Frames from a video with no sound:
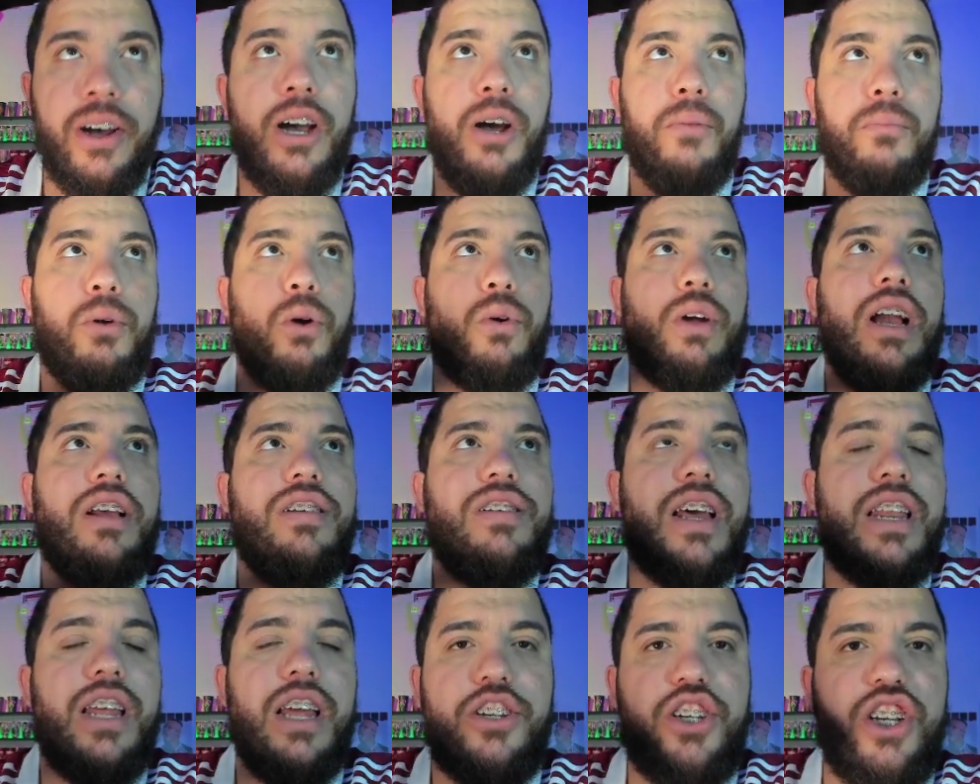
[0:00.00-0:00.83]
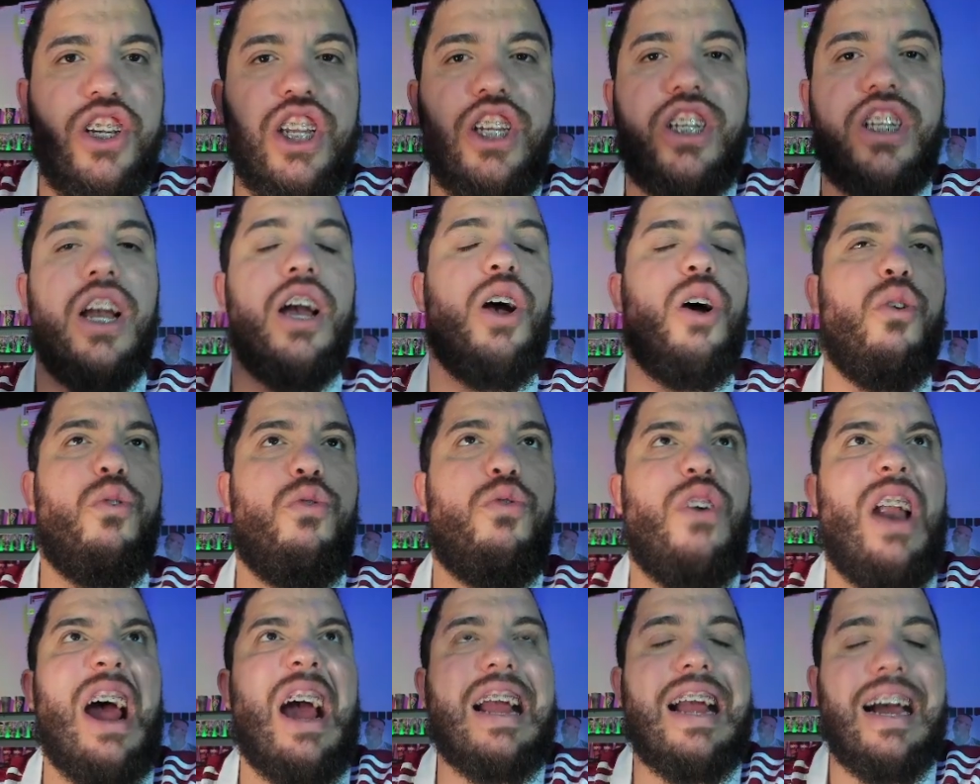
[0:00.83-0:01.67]
Porque o que, que seria Diniz
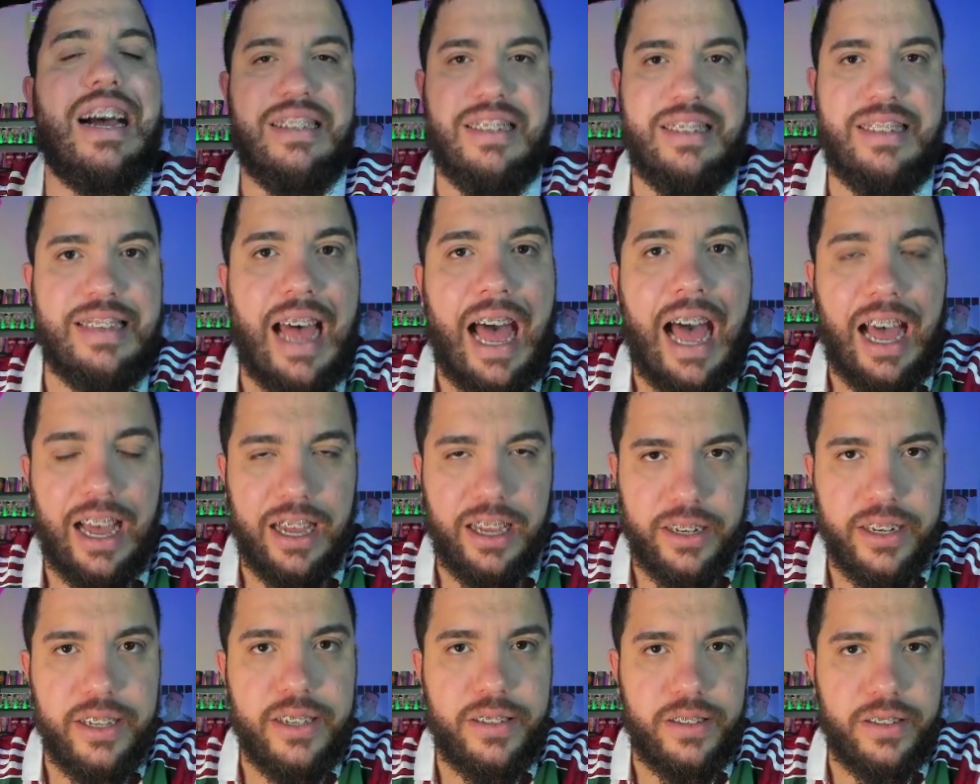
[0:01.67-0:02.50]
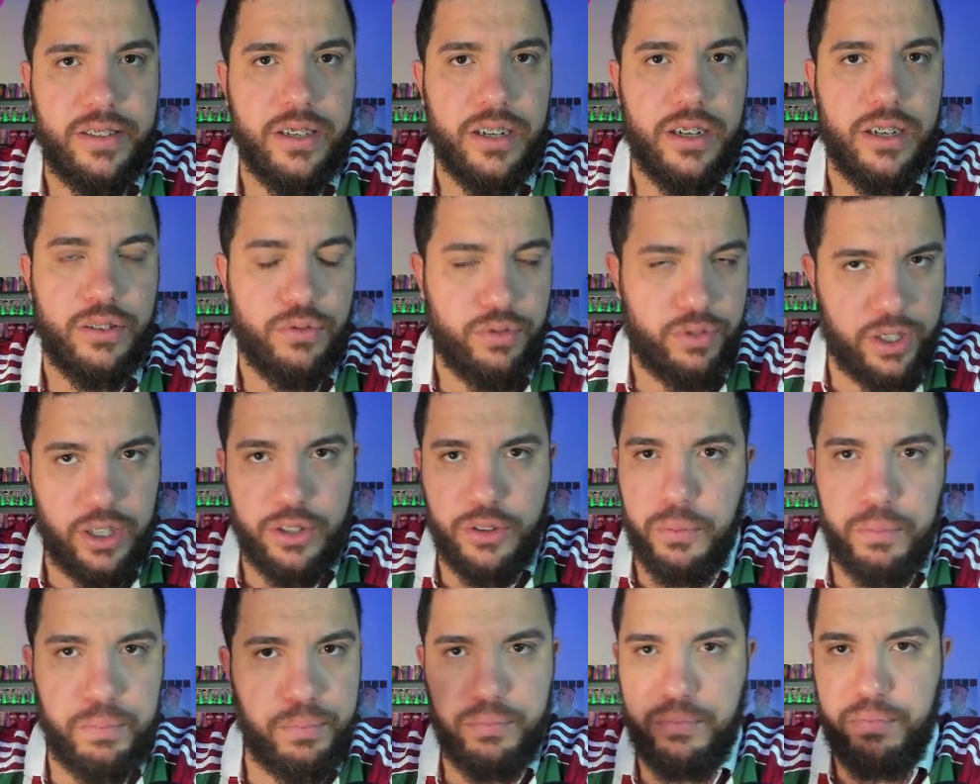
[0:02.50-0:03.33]
fracassar nesse ano?
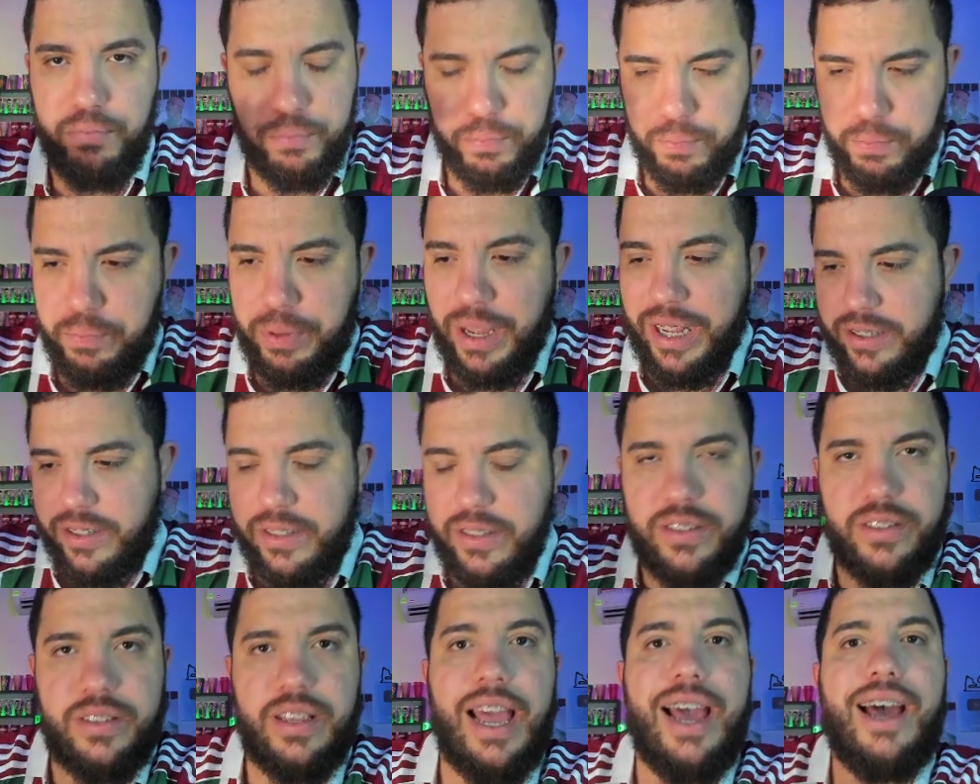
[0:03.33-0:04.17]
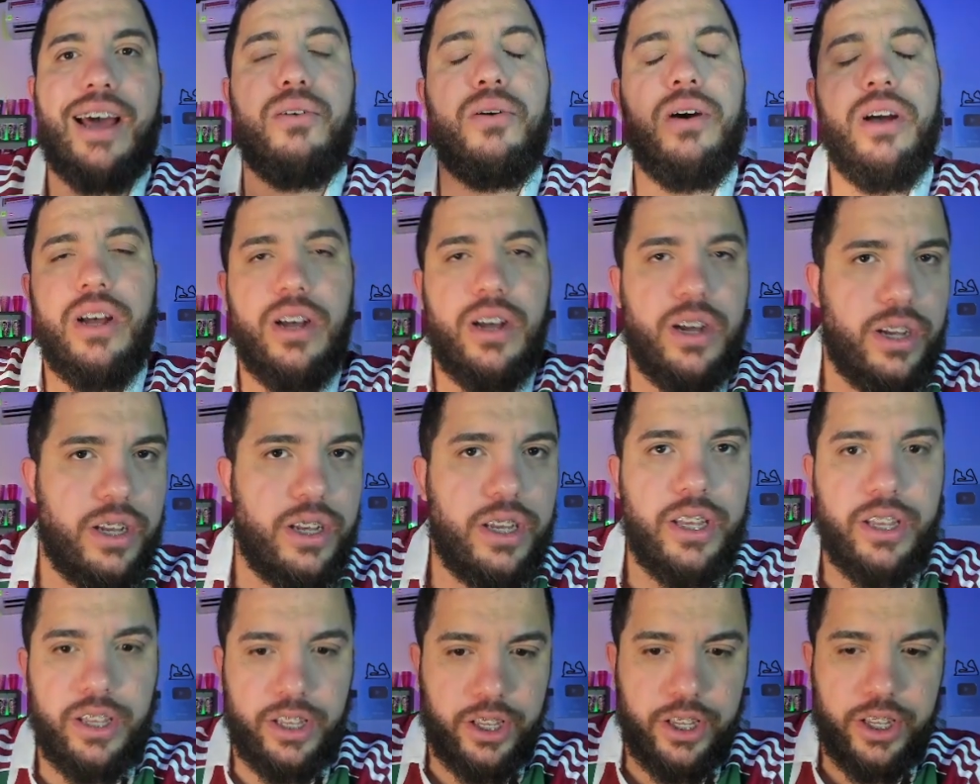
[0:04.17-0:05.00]
Sendo bem sincero
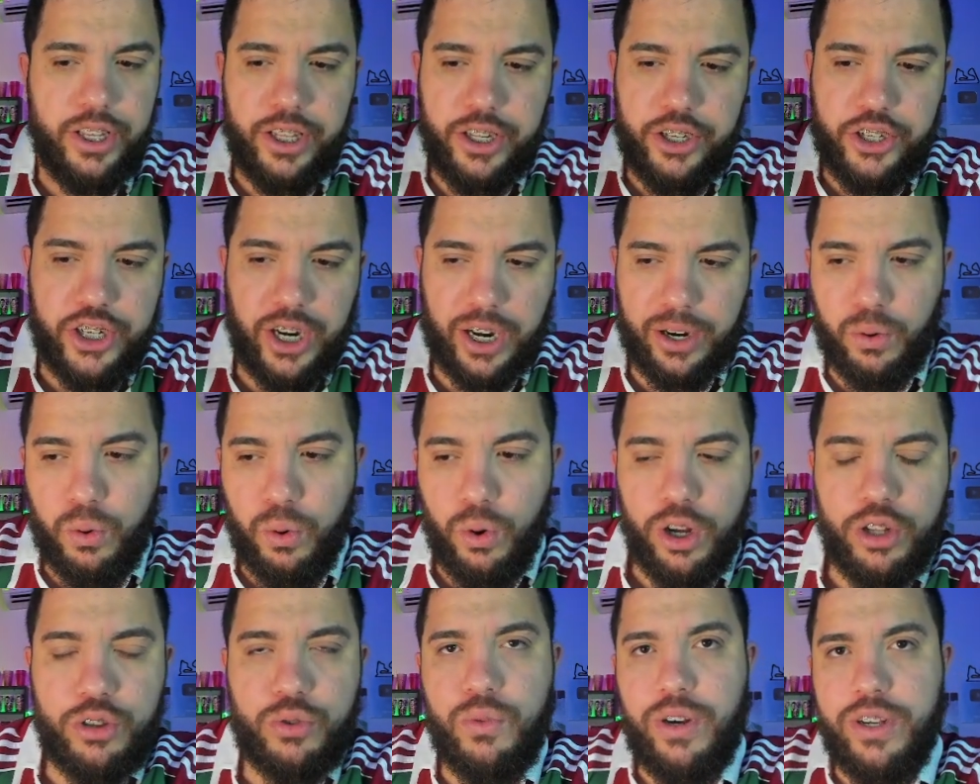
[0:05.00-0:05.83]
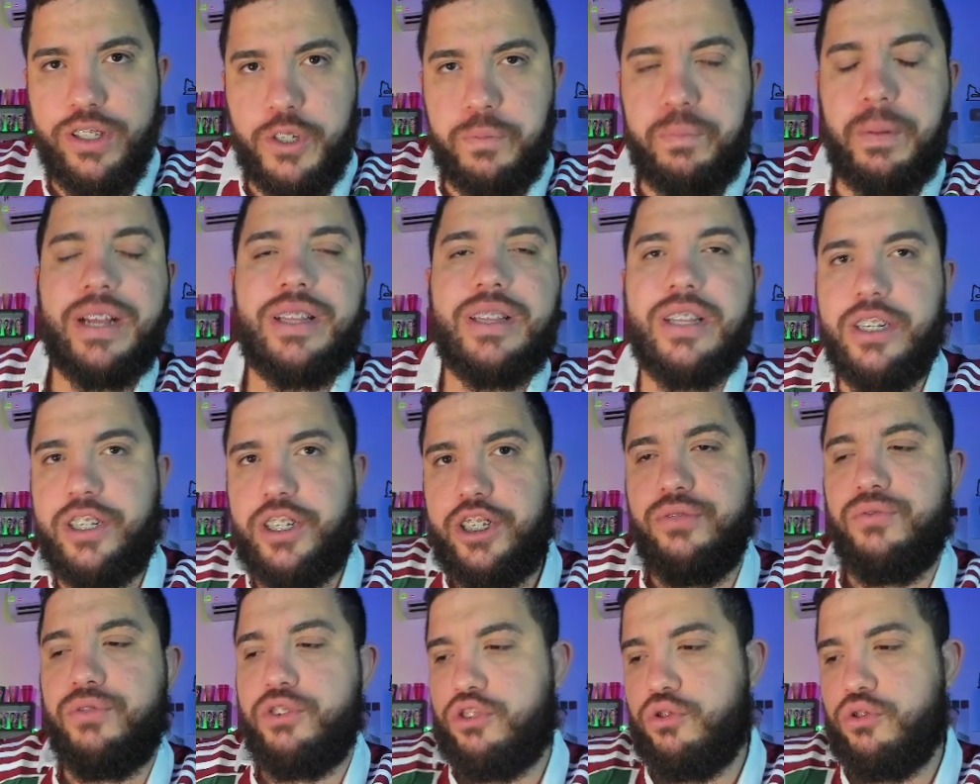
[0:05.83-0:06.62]
e, e, e, de acordo com as expectativas